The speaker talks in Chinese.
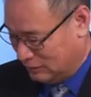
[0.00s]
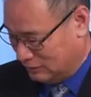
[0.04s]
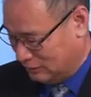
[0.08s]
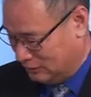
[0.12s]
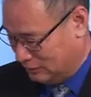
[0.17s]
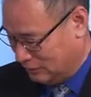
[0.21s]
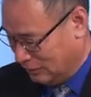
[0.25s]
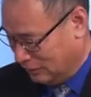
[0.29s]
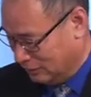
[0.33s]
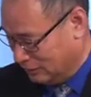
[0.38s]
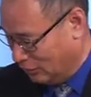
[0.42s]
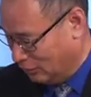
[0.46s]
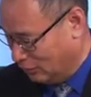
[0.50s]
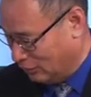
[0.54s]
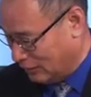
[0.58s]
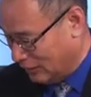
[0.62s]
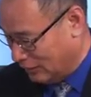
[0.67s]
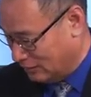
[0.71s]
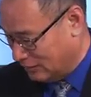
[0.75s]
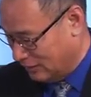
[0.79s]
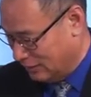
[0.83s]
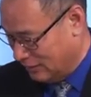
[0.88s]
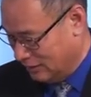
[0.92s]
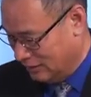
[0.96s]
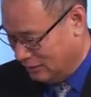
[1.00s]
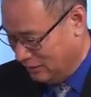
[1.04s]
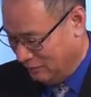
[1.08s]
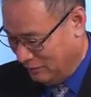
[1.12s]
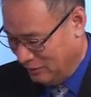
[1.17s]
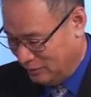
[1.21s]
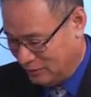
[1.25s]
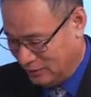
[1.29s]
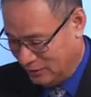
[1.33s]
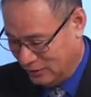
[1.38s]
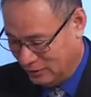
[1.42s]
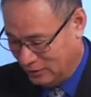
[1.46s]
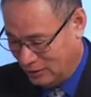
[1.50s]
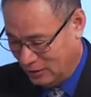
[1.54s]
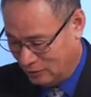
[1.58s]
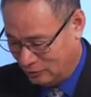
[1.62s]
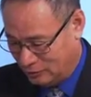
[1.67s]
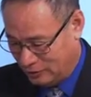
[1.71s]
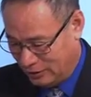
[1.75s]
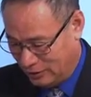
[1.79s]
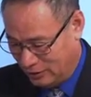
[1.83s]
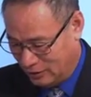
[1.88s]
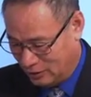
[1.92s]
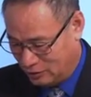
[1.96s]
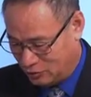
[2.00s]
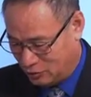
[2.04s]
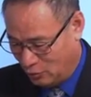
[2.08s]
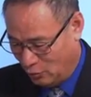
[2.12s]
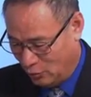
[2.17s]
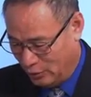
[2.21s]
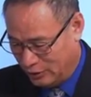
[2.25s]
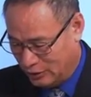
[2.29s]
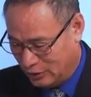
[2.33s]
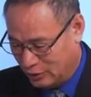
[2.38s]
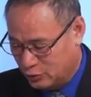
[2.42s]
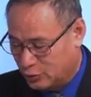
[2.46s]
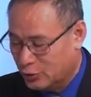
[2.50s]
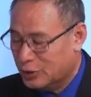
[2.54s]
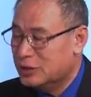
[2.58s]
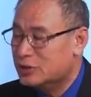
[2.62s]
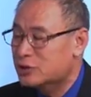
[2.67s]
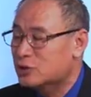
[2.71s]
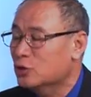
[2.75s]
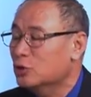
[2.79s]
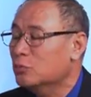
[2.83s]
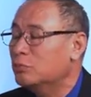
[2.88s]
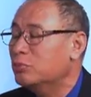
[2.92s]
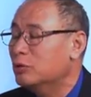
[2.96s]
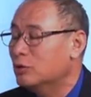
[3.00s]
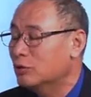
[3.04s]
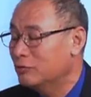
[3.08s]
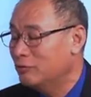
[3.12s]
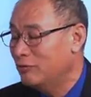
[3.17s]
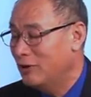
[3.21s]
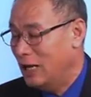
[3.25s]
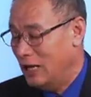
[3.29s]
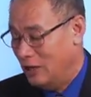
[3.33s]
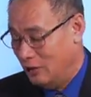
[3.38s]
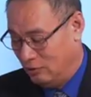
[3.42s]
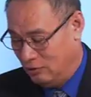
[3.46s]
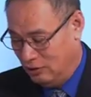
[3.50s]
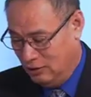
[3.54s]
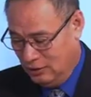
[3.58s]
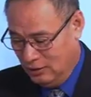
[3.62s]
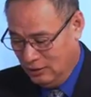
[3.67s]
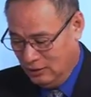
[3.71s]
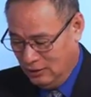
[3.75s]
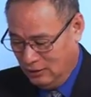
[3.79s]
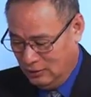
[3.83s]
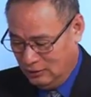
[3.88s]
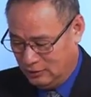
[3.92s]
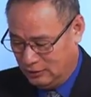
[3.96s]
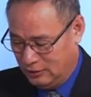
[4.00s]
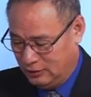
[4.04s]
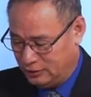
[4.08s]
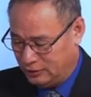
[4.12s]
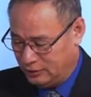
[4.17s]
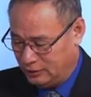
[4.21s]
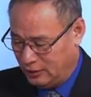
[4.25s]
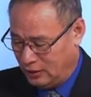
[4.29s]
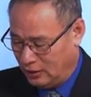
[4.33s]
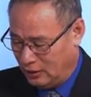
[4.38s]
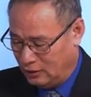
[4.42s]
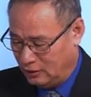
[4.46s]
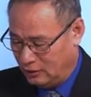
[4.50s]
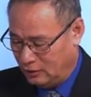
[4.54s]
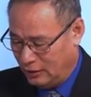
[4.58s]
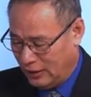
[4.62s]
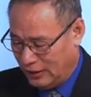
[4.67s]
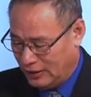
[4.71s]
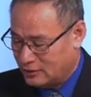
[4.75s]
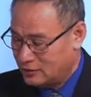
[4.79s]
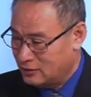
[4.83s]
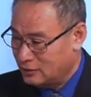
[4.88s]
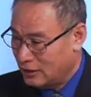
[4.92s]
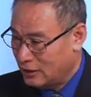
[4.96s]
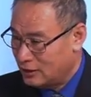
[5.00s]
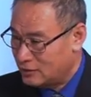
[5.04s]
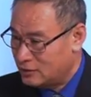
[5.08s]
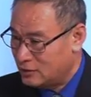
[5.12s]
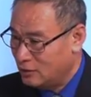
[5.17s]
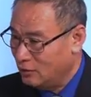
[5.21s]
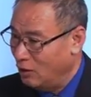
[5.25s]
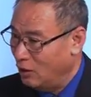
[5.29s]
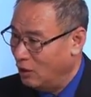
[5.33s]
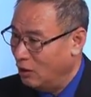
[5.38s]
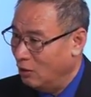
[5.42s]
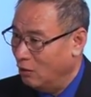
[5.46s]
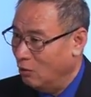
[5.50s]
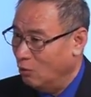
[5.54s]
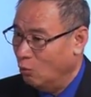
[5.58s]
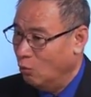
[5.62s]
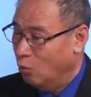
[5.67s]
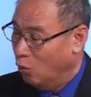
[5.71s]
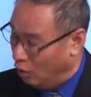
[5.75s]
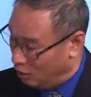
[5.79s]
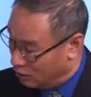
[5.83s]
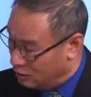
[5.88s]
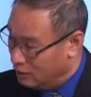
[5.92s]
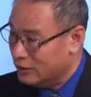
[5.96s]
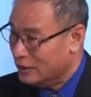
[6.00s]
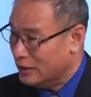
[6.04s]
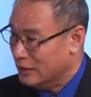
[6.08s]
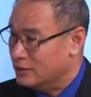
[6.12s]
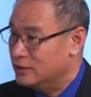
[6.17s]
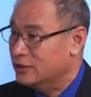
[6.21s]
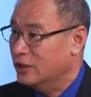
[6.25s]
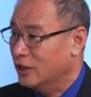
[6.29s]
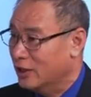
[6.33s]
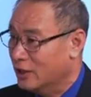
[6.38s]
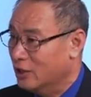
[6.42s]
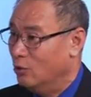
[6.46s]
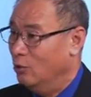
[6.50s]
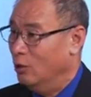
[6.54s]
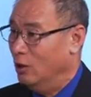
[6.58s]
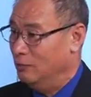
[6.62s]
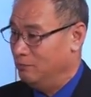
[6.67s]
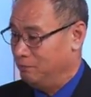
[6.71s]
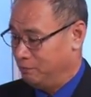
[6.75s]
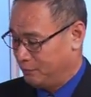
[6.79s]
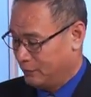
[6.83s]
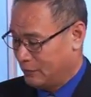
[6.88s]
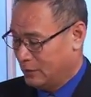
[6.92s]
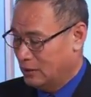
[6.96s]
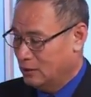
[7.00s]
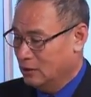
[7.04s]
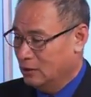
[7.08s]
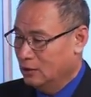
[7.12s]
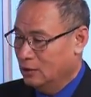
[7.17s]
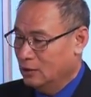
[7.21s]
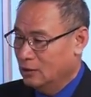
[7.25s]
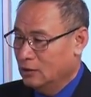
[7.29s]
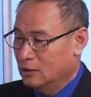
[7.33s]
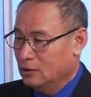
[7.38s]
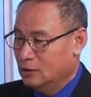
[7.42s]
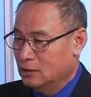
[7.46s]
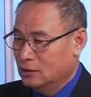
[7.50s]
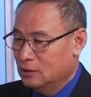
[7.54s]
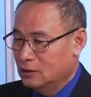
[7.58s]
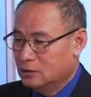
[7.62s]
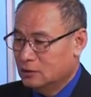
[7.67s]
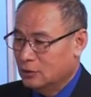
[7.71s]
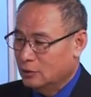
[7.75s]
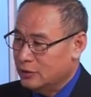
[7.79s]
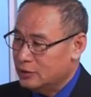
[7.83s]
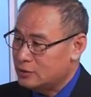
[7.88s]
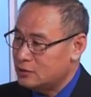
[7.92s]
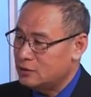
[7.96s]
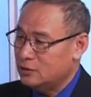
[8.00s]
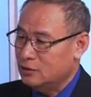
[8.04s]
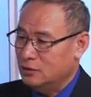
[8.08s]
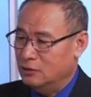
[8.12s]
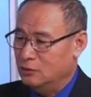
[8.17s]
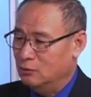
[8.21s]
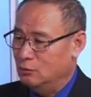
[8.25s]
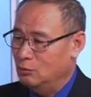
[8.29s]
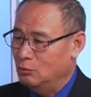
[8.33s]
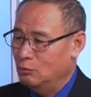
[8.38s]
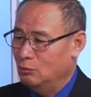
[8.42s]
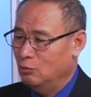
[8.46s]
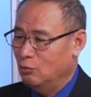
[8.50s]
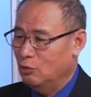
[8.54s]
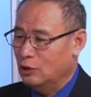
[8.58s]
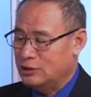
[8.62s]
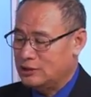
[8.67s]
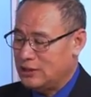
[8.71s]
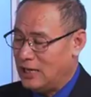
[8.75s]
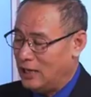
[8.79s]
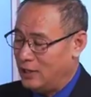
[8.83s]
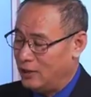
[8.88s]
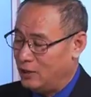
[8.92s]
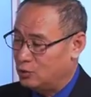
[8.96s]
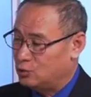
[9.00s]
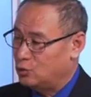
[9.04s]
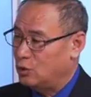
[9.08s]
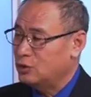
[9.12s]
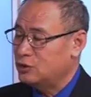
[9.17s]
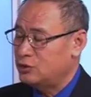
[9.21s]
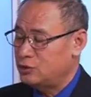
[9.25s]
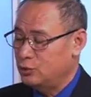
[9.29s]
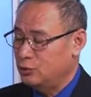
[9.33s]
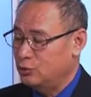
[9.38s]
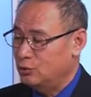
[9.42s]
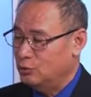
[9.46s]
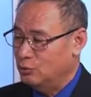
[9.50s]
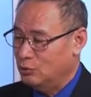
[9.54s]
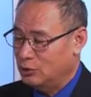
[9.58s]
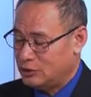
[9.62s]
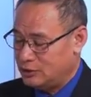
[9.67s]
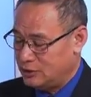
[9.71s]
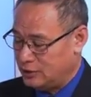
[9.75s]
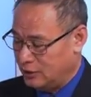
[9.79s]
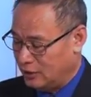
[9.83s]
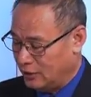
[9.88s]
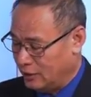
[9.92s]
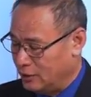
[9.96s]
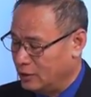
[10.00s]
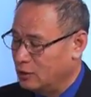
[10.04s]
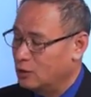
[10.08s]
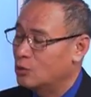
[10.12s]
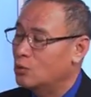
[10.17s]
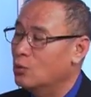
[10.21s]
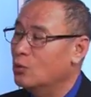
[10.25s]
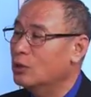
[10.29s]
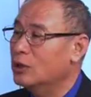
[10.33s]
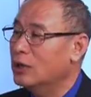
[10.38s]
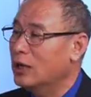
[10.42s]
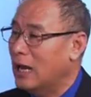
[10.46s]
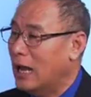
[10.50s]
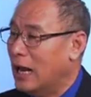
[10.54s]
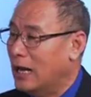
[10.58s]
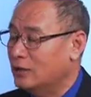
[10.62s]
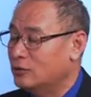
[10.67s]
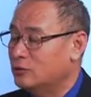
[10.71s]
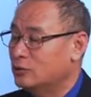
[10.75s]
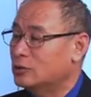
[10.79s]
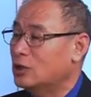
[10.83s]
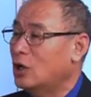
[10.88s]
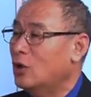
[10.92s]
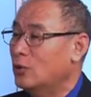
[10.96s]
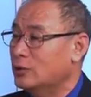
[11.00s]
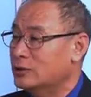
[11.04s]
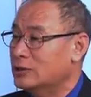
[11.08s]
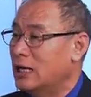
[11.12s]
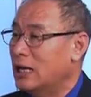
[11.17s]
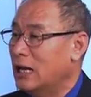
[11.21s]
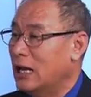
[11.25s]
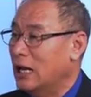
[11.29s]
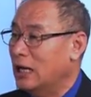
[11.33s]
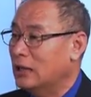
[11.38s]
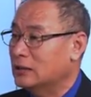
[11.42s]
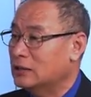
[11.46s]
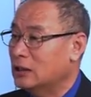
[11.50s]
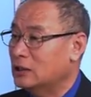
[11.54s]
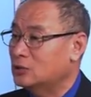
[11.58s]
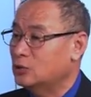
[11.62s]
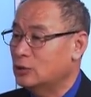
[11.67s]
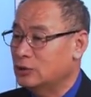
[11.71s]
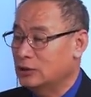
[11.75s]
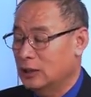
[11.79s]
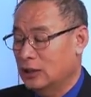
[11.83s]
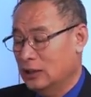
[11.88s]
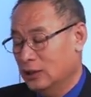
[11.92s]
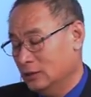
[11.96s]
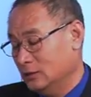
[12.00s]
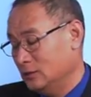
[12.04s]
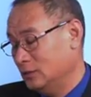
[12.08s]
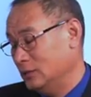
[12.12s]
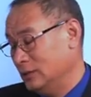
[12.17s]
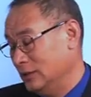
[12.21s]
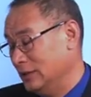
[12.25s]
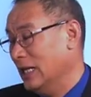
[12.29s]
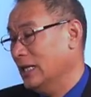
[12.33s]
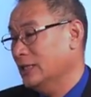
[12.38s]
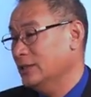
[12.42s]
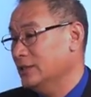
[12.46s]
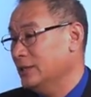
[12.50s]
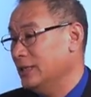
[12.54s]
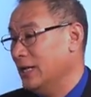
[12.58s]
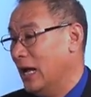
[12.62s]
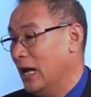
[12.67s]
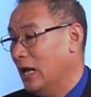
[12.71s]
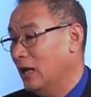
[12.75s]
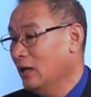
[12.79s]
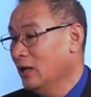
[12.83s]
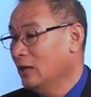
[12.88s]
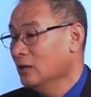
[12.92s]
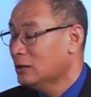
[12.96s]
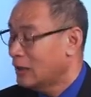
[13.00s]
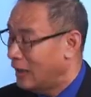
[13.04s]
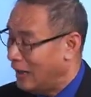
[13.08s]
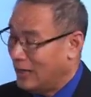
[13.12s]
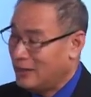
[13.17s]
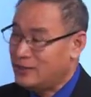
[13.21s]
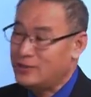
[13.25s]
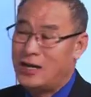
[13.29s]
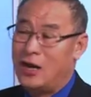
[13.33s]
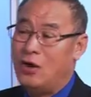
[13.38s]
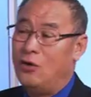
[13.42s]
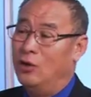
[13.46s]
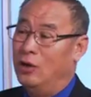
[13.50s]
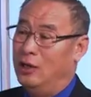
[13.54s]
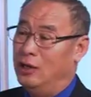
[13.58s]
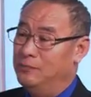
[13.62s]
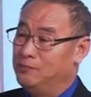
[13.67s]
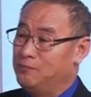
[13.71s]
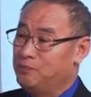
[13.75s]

张教授，刚才您特别提到这个所谓的 racial profile， 其实呢，类似这个情况，我个人经历过。有一次我家里要装修，我请了一个工人来，说到我家来，他说呢几点，他来早了，